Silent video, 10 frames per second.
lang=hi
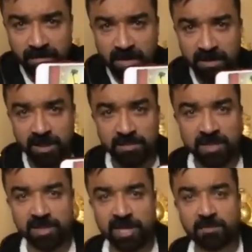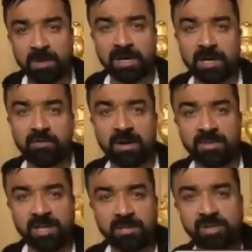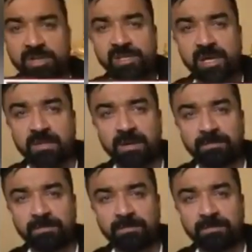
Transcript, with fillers: जिसमें स्टिक पकड़े हुए अमिताभ बच्चन साहब है